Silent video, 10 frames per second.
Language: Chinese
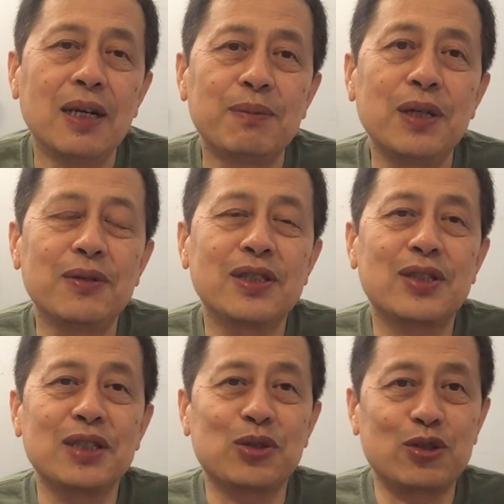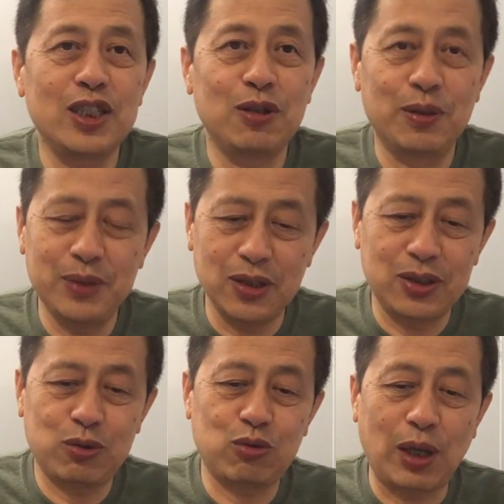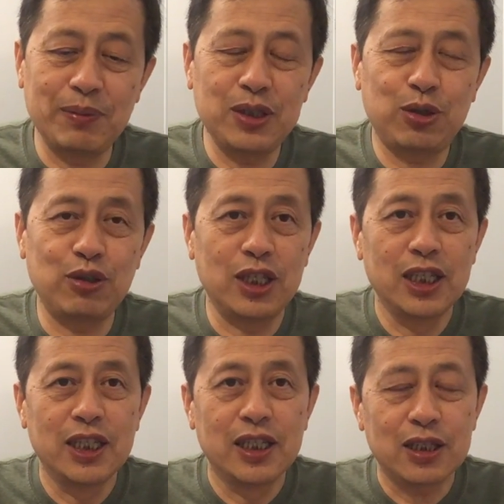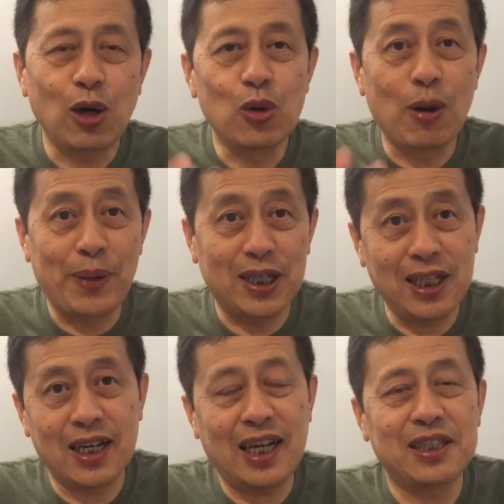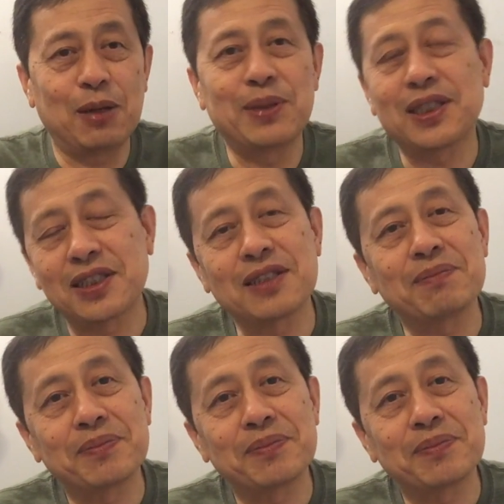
不会文字拴住，所以我们就专门去透过表象看到本质